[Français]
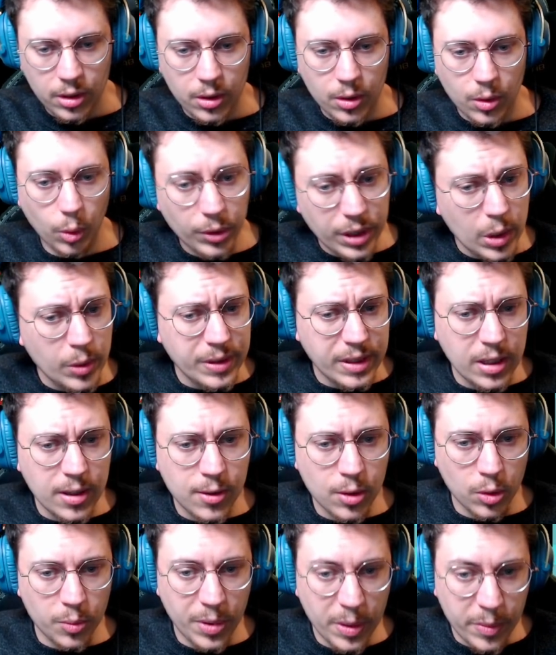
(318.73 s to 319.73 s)
On a aussi
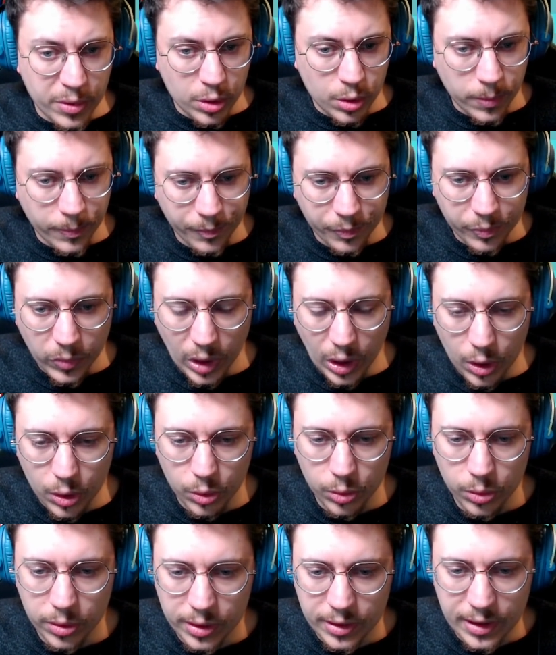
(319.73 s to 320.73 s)
sur le PBE,
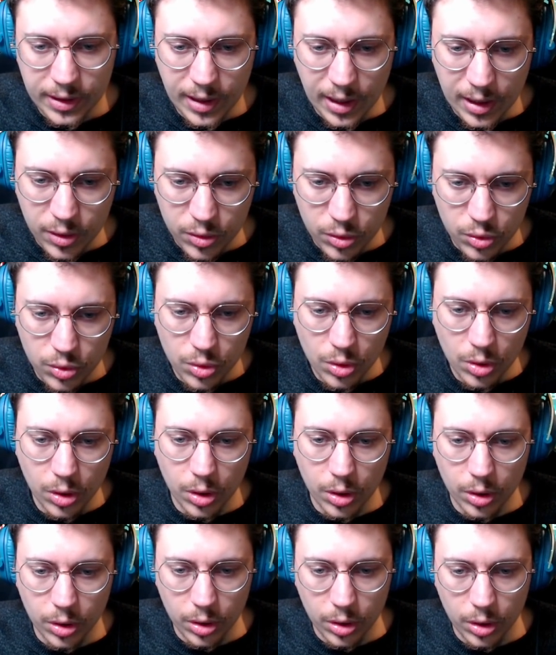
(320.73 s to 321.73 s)
une texture
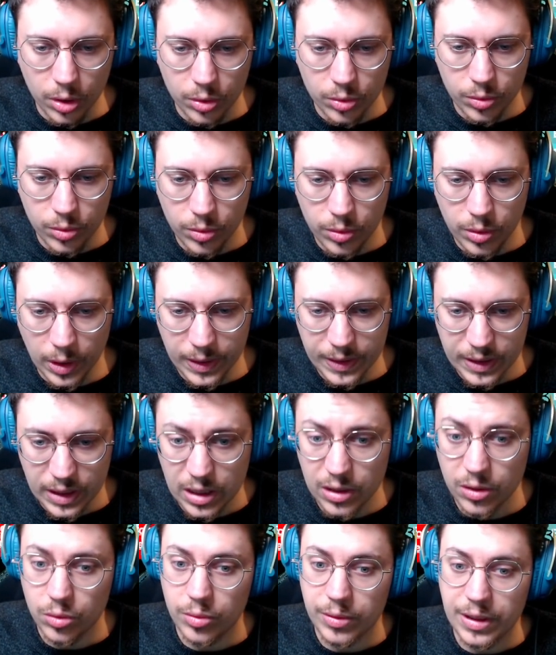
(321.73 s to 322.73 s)
d'un
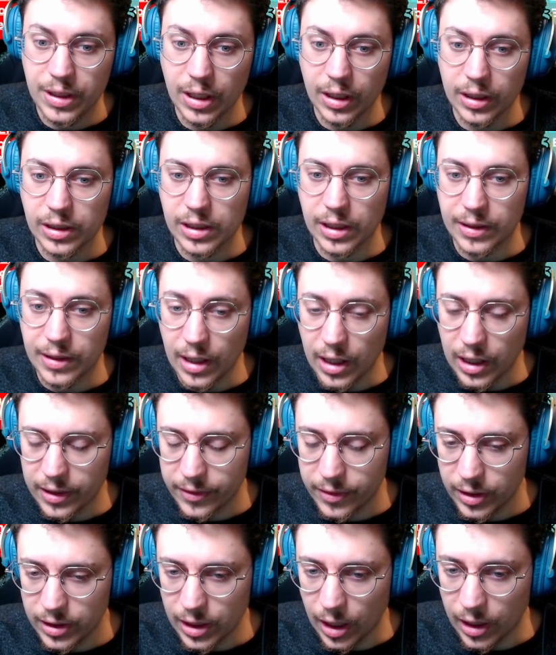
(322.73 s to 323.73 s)
skin du dire qui est
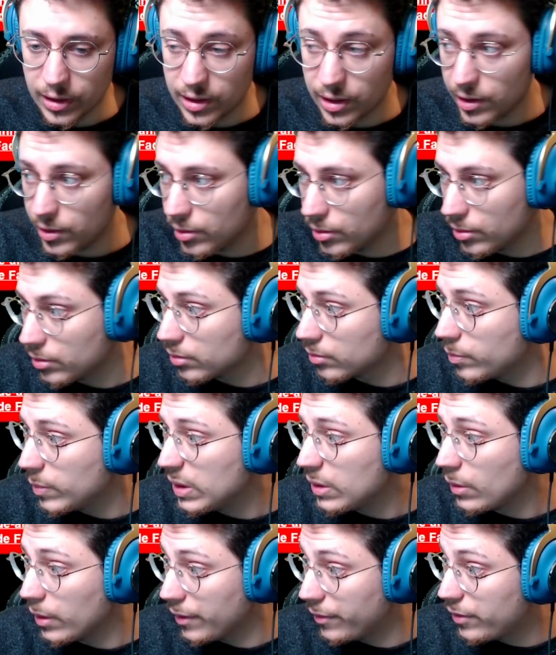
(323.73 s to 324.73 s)
arrivé, qui a été mis
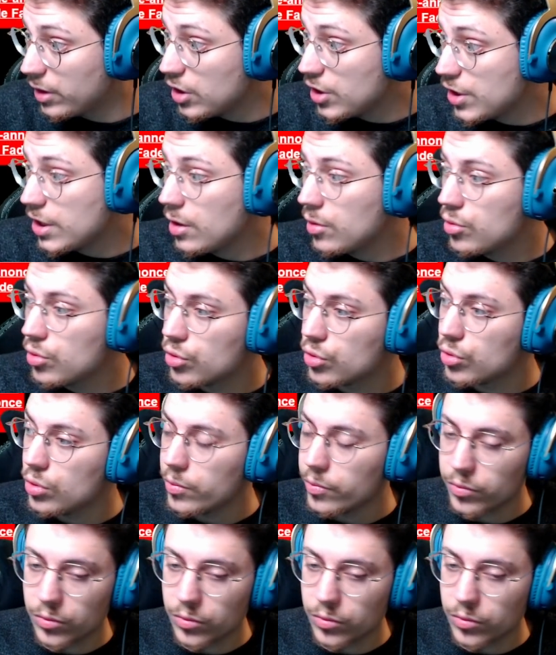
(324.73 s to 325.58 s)
dans les fichiers du jeu.